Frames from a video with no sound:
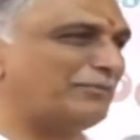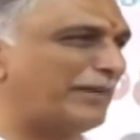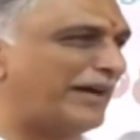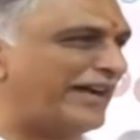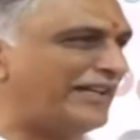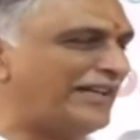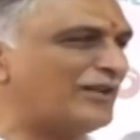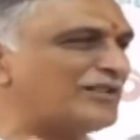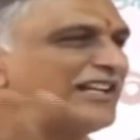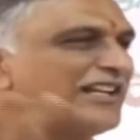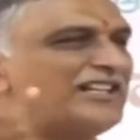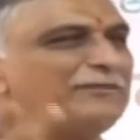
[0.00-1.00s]
మహిళలు
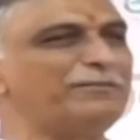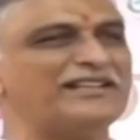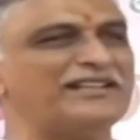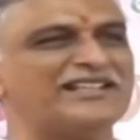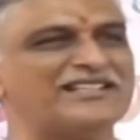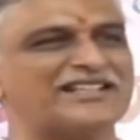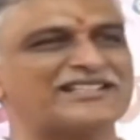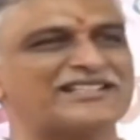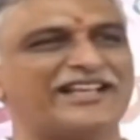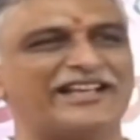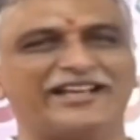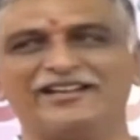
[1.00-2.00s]
జల దిగ్బంధం
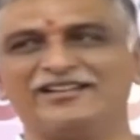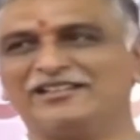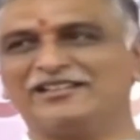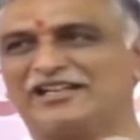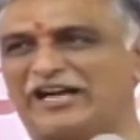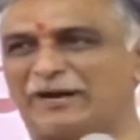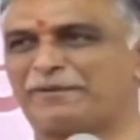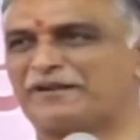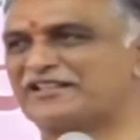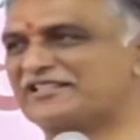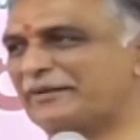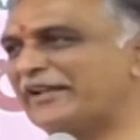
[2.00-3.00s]
చేస్తే
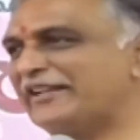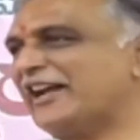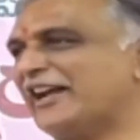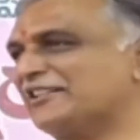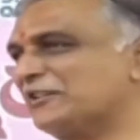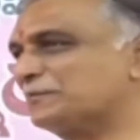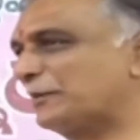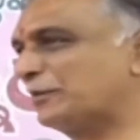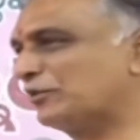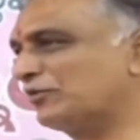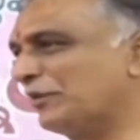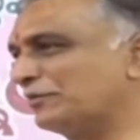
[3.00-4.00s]
అప్పటి సమైక్యాంధ్ర
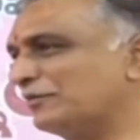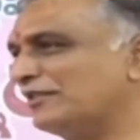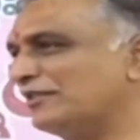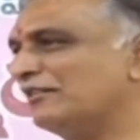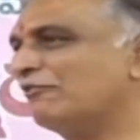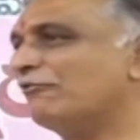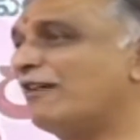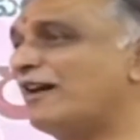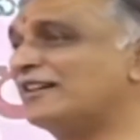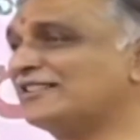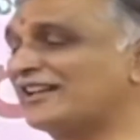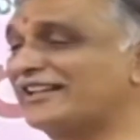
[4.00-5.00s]
ప్రభుత్వం
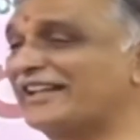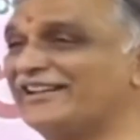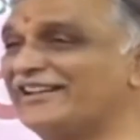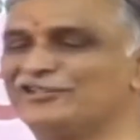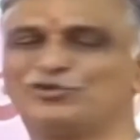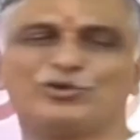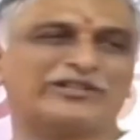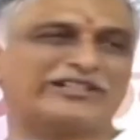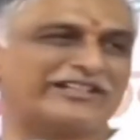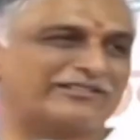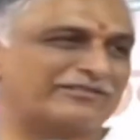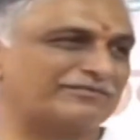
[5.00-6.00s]
వాటర్ క్యాన్లతో
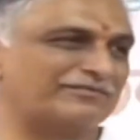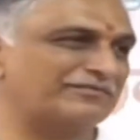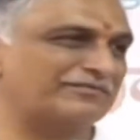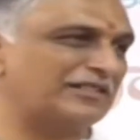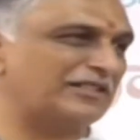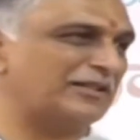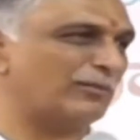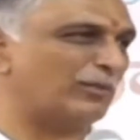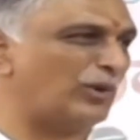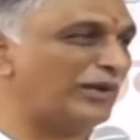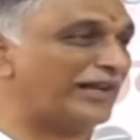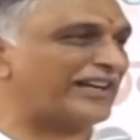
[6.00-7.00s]
కొట్టిండ్రు
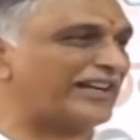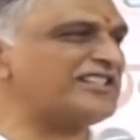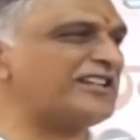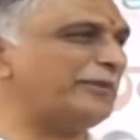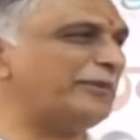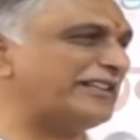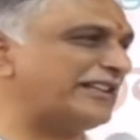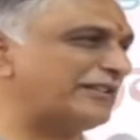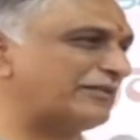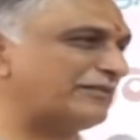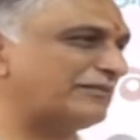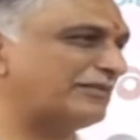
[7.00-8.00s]
ముళ్ళ కంచెలు
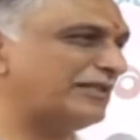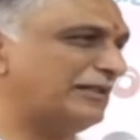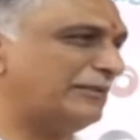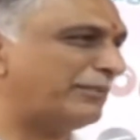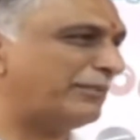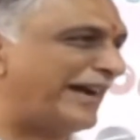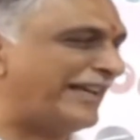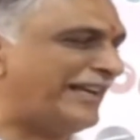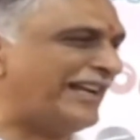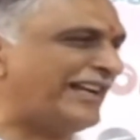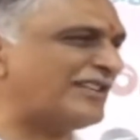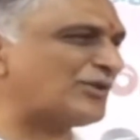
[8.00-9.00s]
పెట్టిండ్రు
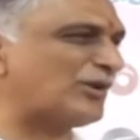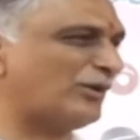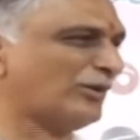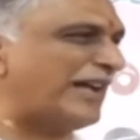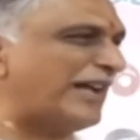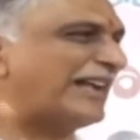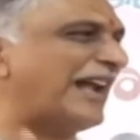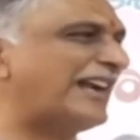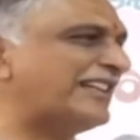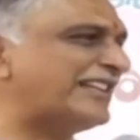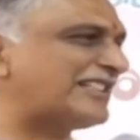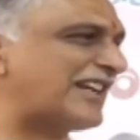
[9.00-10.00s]
మహిళలను చూడకుండా
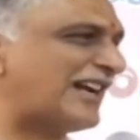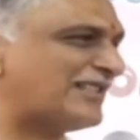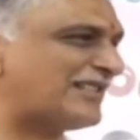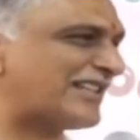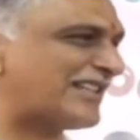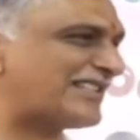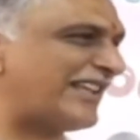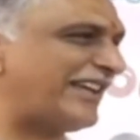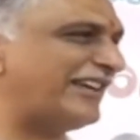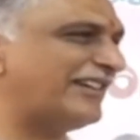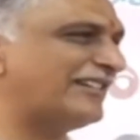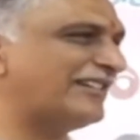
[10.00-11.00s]
లాఠీ ఛార్జ్ చేస్తే
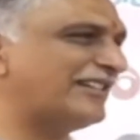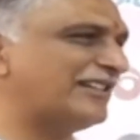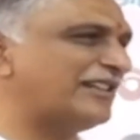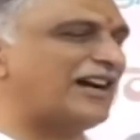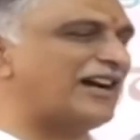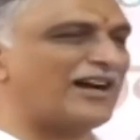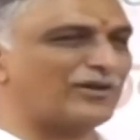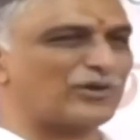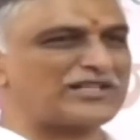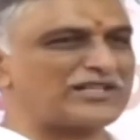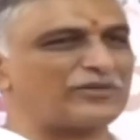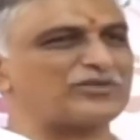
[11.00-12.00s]
ఆ
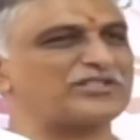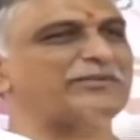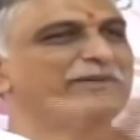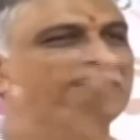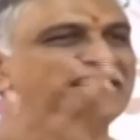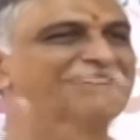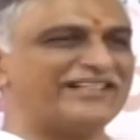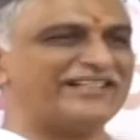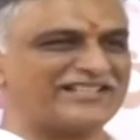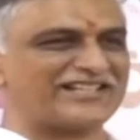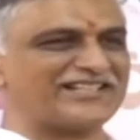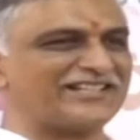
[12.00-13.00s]
రోజు ఆ ఉద్యమాన్ని లీడ్
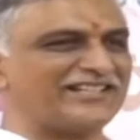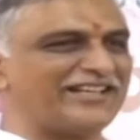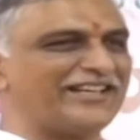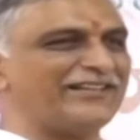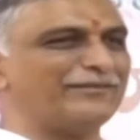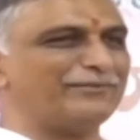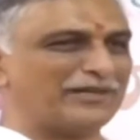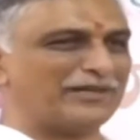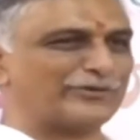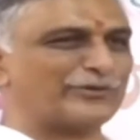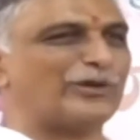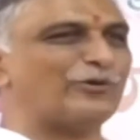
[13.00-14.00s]
చేసింది
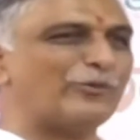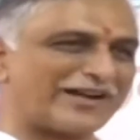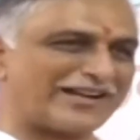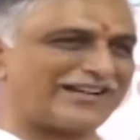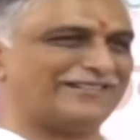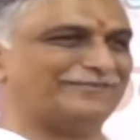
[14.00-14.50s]
మన తుల ఉమక్క